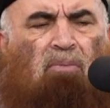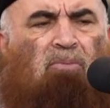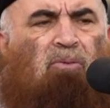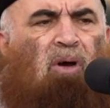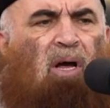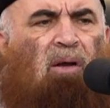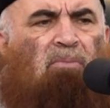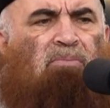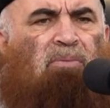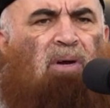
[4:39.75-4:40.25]

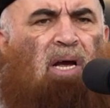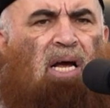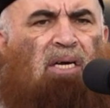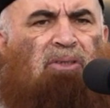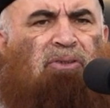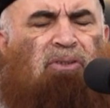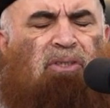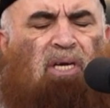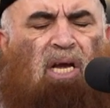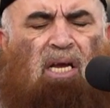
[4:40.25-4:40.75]
ابن
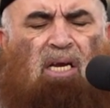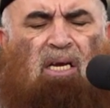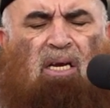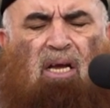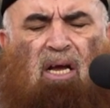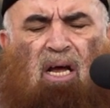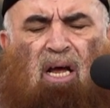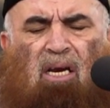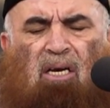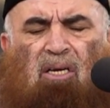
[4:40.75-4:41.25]
عباس أي
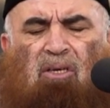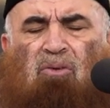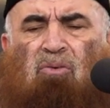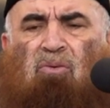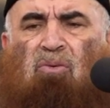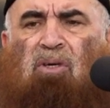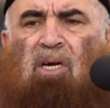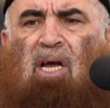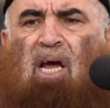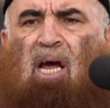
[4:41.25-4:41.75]

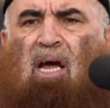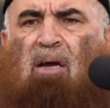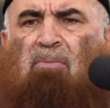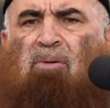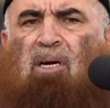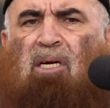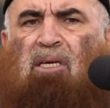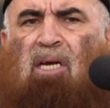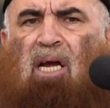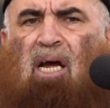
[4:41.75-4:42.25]
خالدون
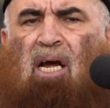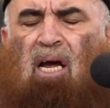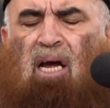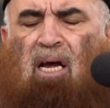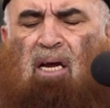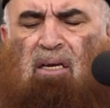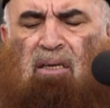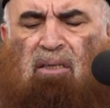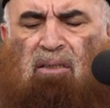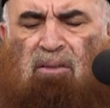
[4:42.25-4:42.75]

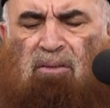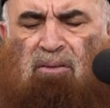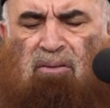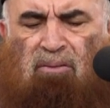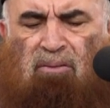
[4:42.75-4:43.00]
أبدا